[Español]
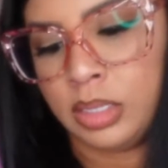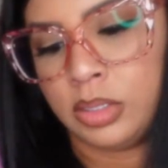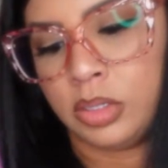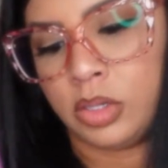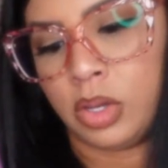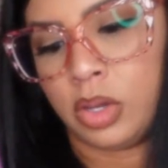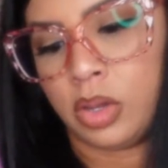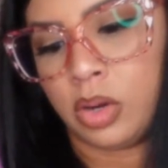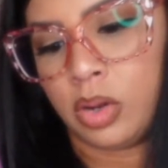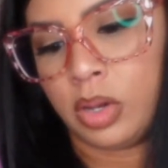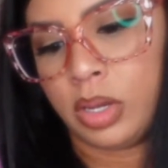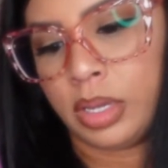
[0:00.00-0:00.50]
Yo
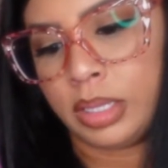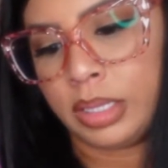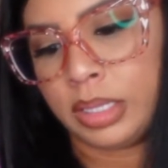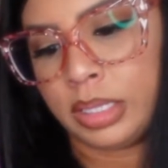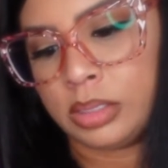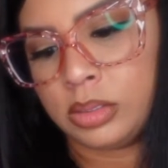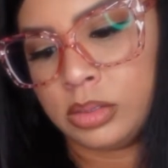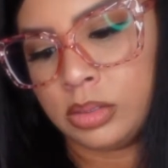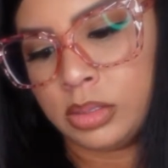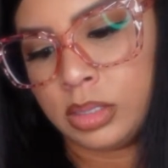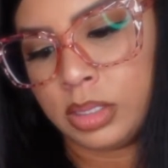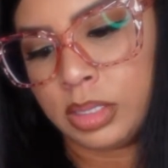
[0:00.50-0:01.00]
creo que estas
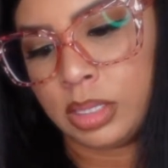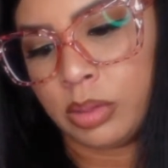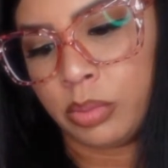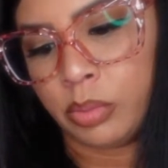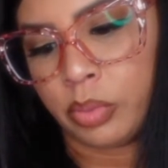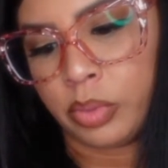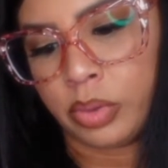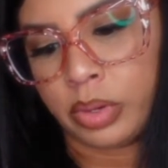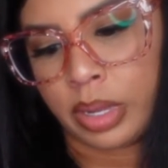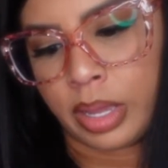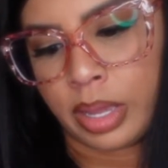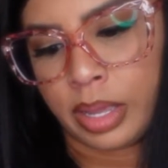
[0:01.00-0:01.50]
son de
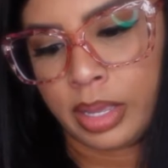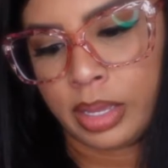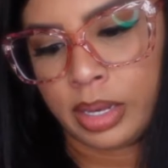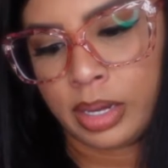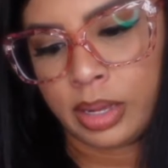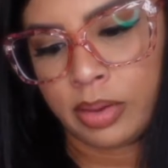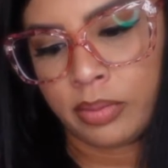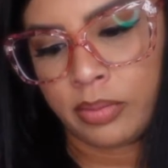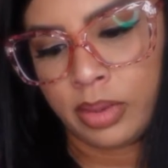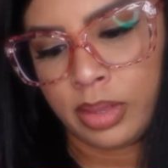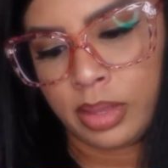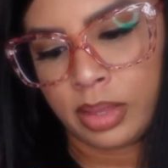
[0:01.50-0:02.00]
temporada de
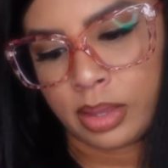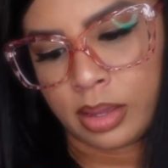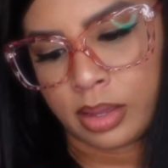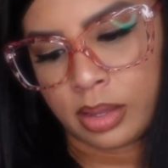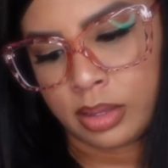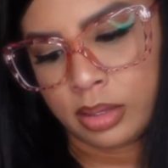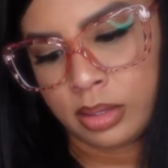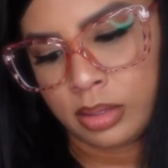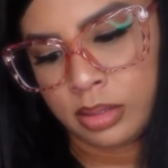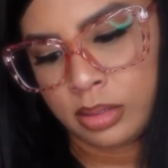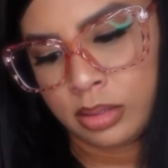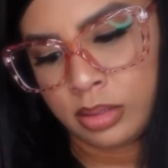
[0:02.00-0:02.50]
Navidad.
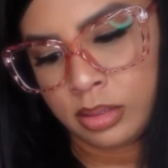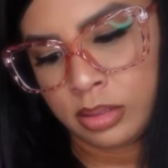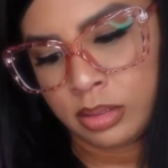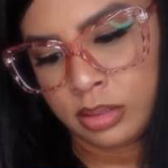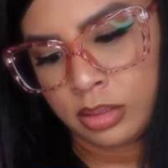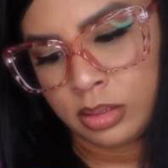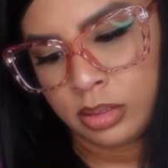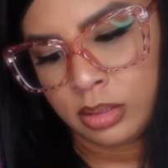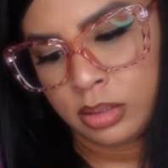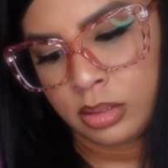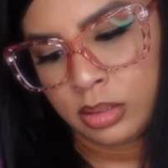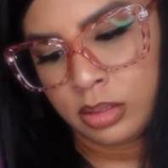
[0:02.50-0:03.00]

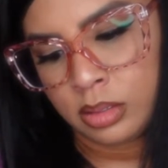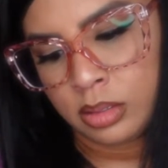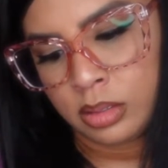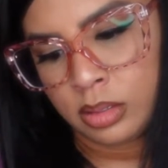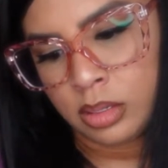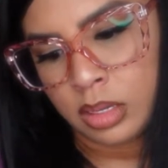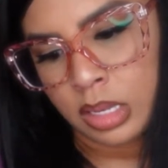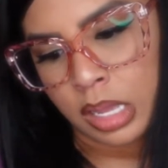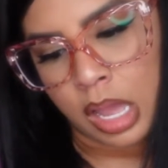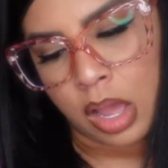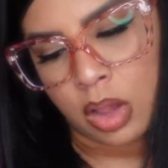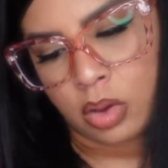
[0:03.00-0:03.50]

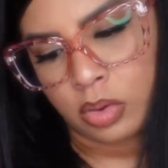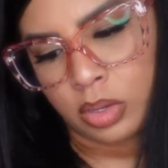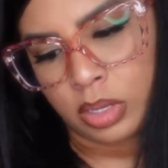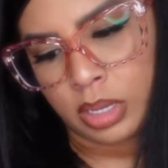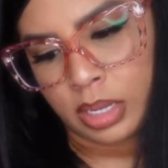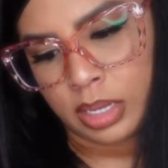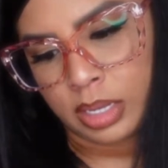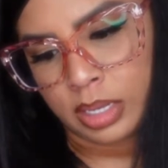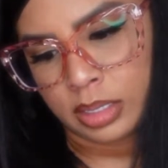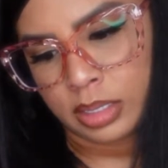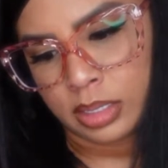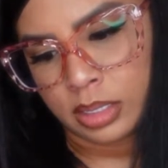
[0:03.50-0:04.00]
Aunque
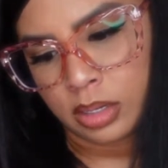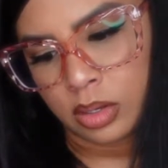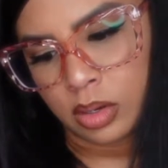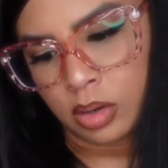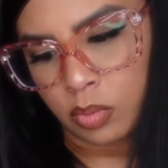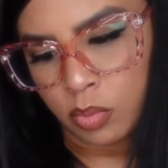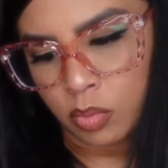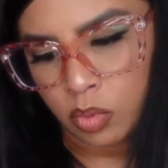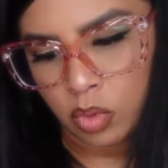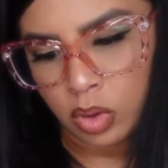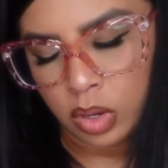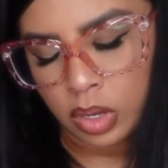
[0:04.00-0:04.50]
aquí tiene
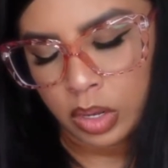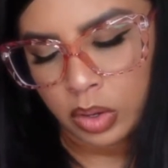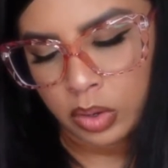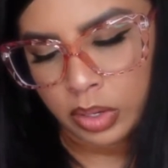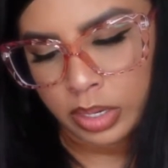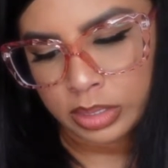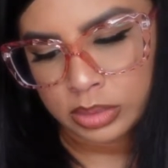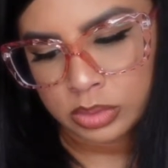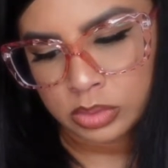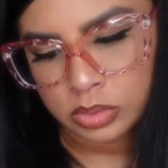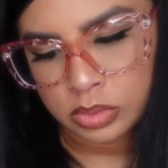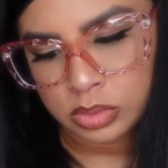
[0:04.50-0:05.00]
como un
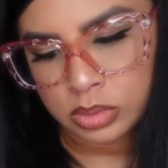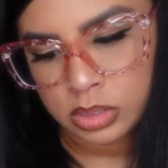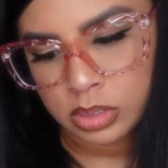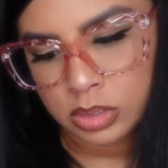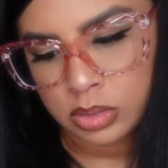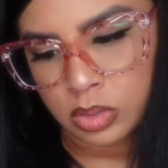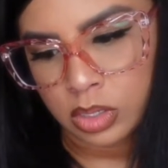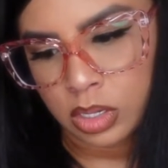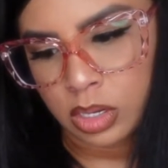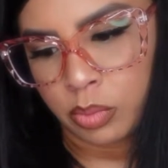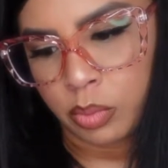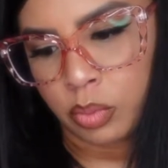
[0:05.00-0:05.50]

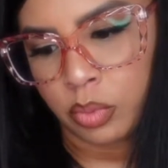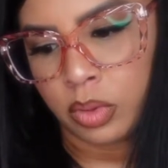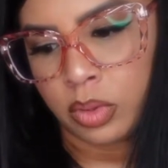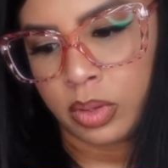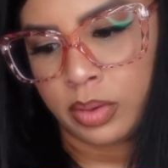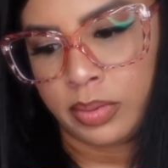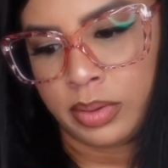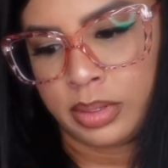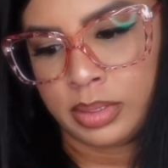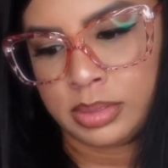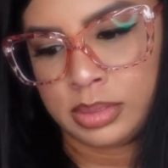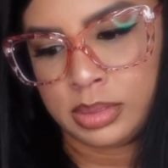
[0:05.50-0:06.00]
corazoncito que pudo
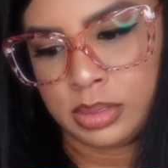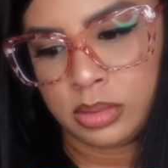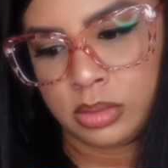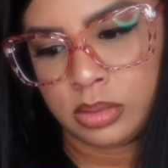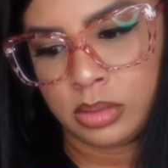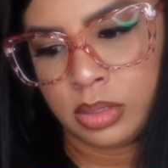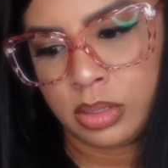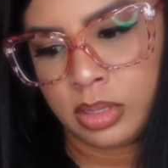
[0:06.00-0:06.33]
haber sido